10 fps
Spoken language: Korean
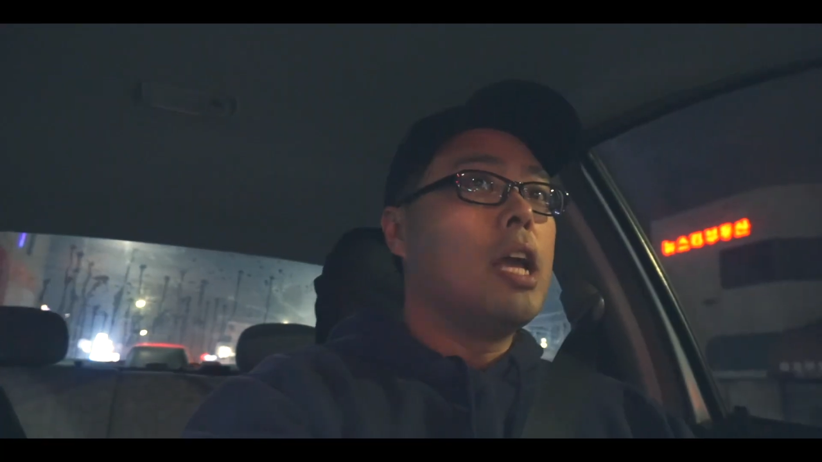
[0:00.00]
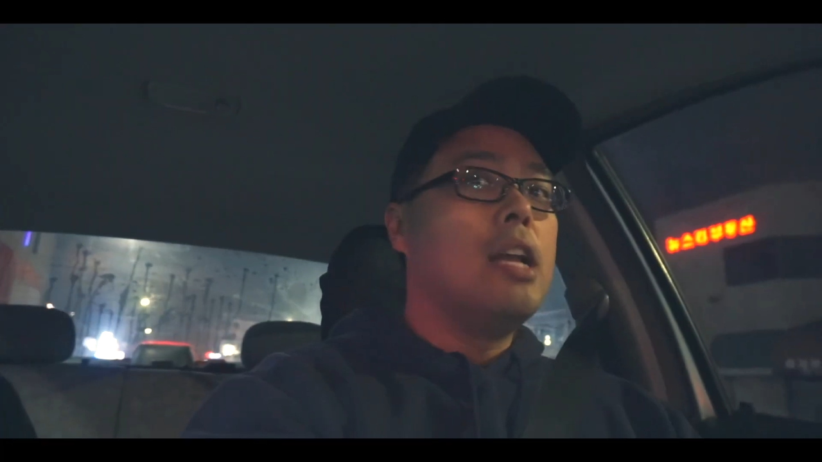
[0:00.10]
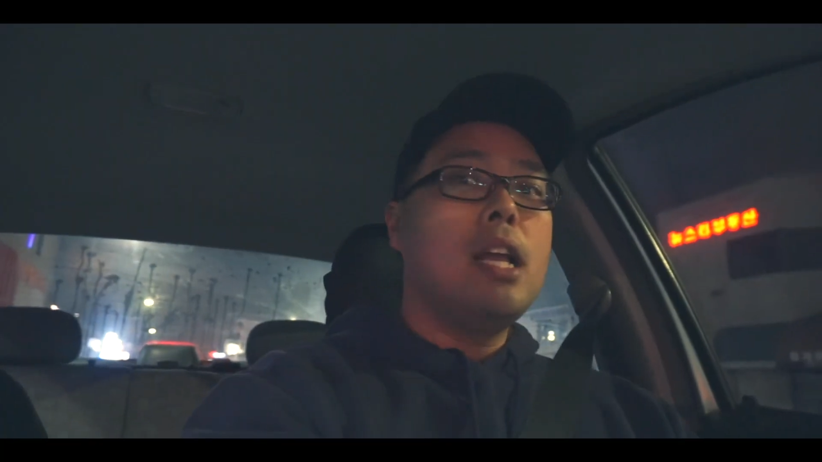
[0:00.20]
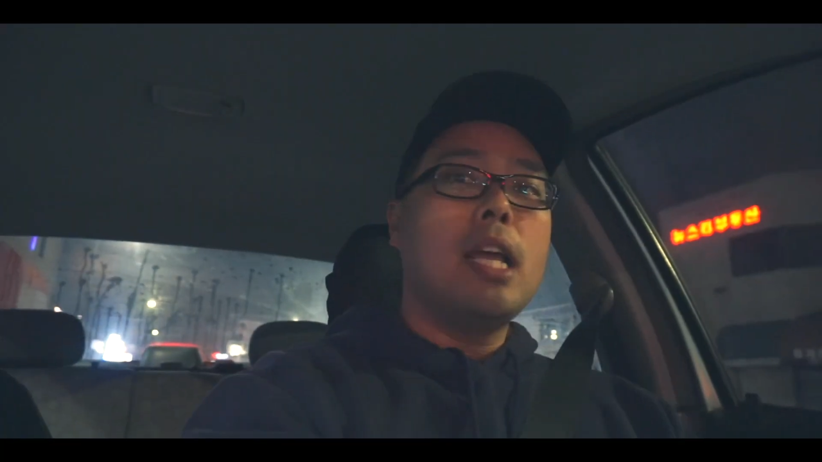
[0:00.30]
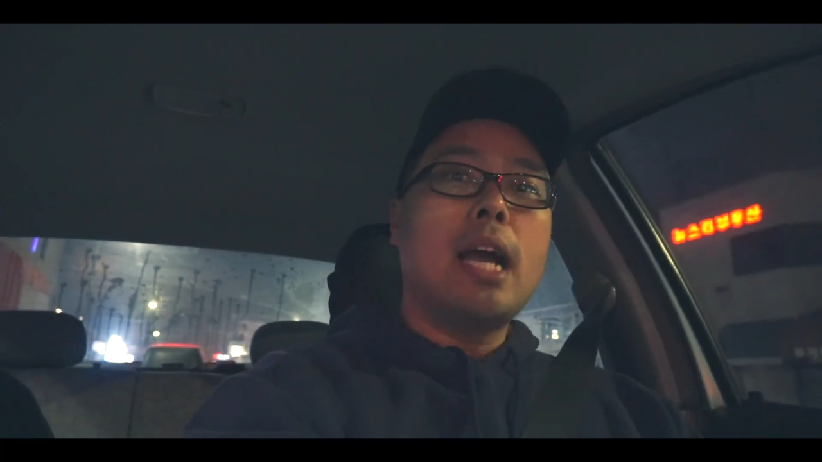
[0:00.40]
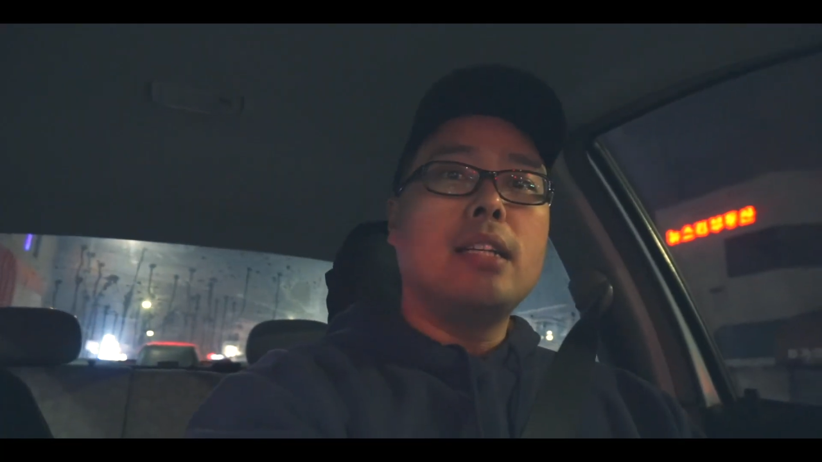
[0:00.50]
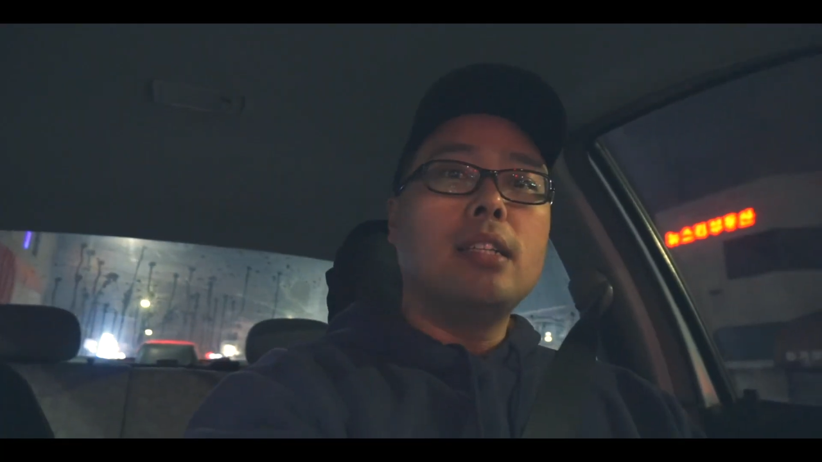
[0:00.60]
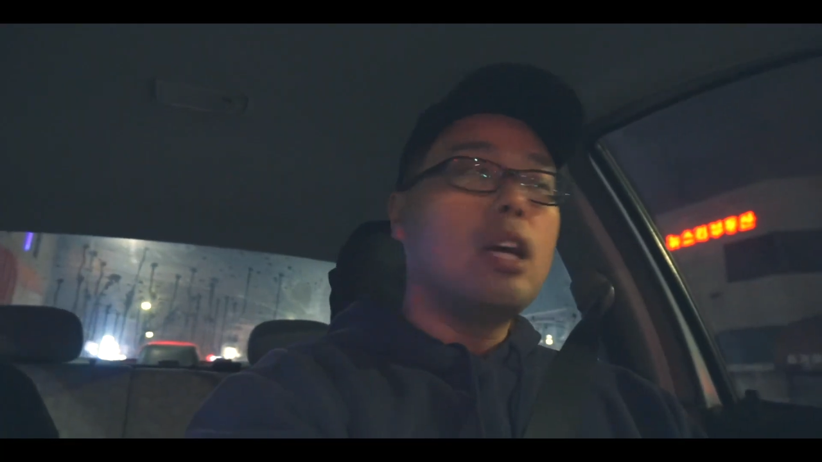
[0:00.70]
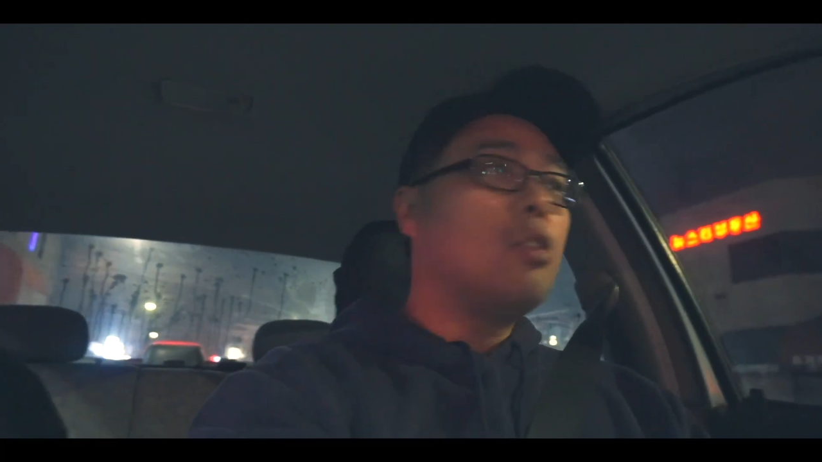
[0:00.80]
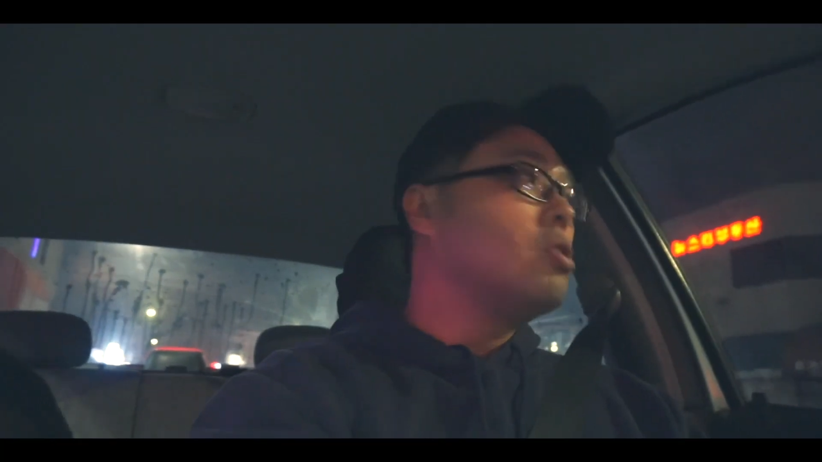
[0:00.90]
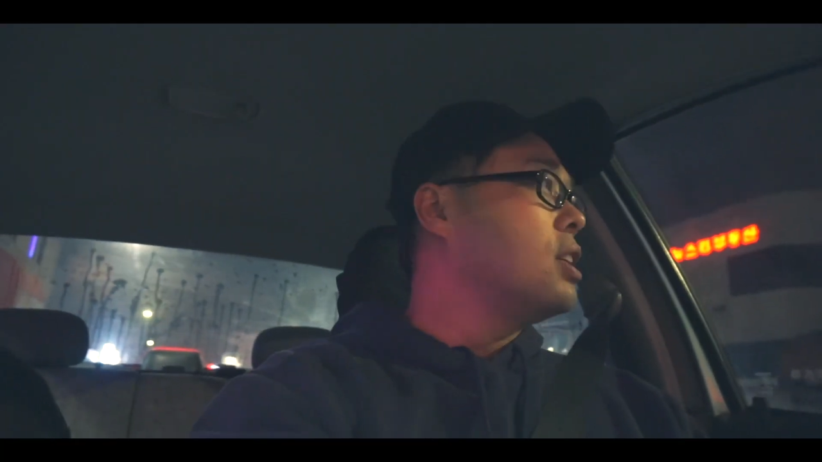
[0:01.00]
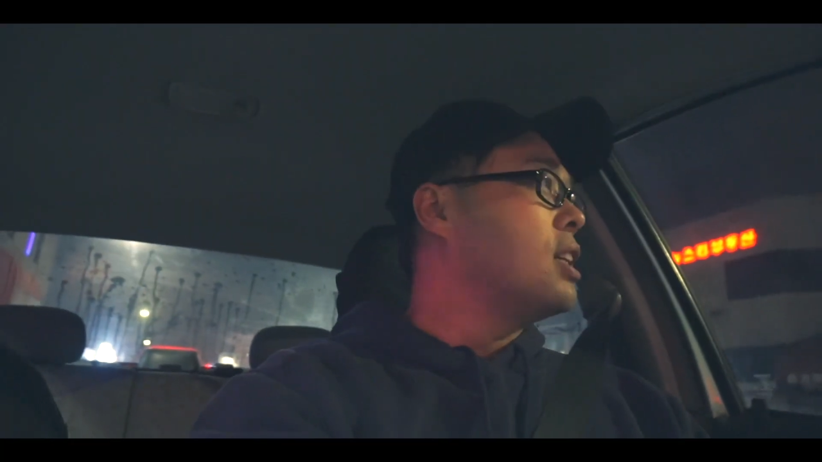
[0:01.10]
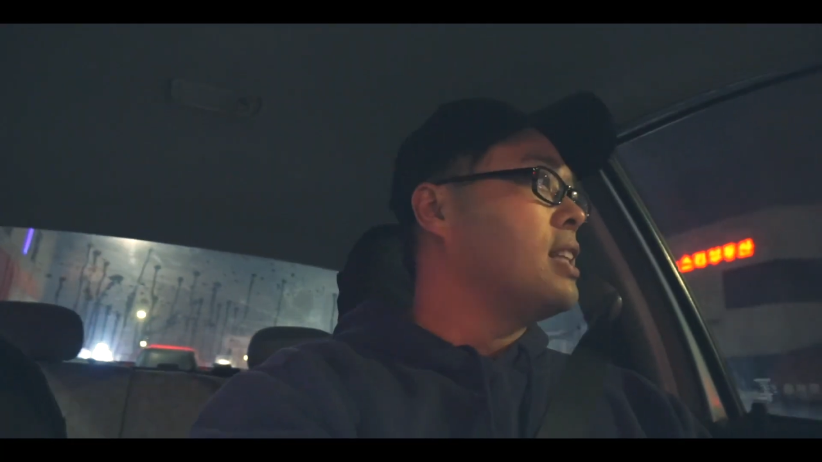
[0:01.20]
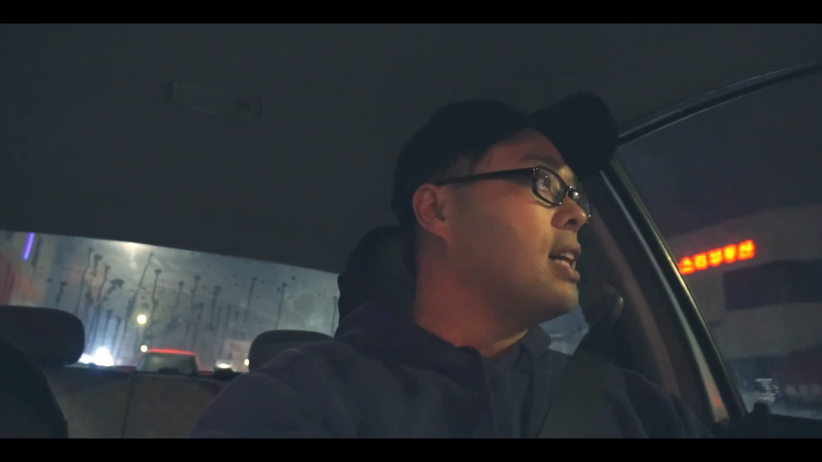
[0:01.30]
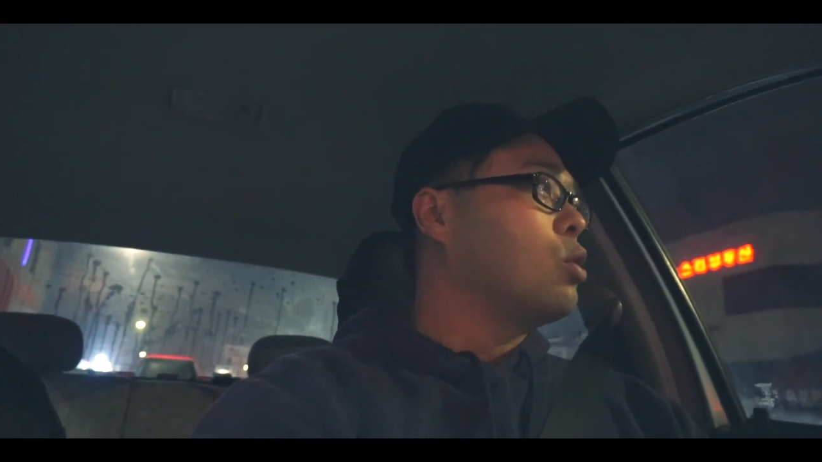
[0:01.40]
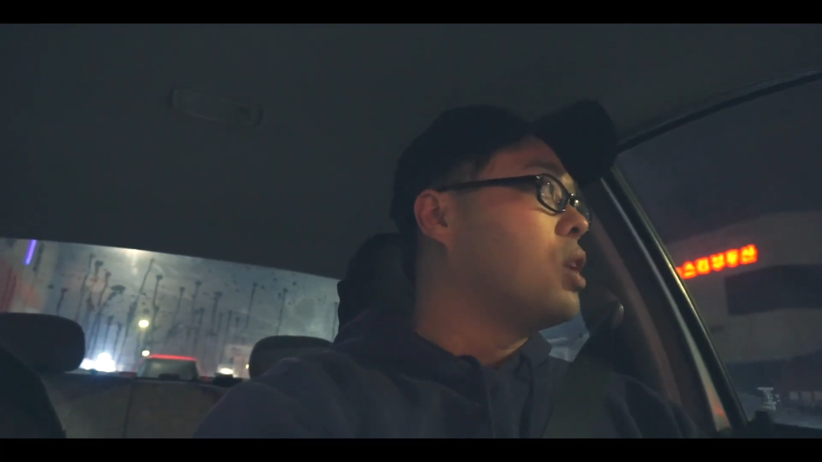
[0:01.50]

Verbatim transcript: LA 한인타운을 이렇게 싹